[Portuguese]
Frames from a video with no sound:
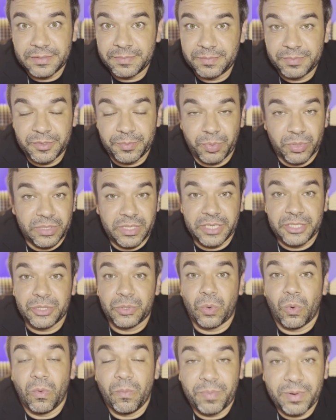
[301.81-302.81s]
de poder de
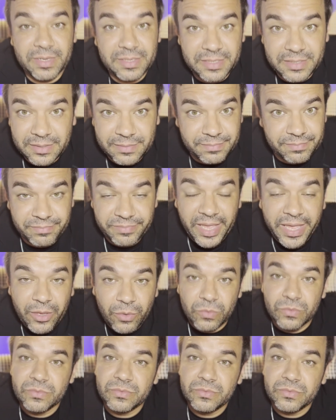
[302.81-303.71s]
compra nenhum,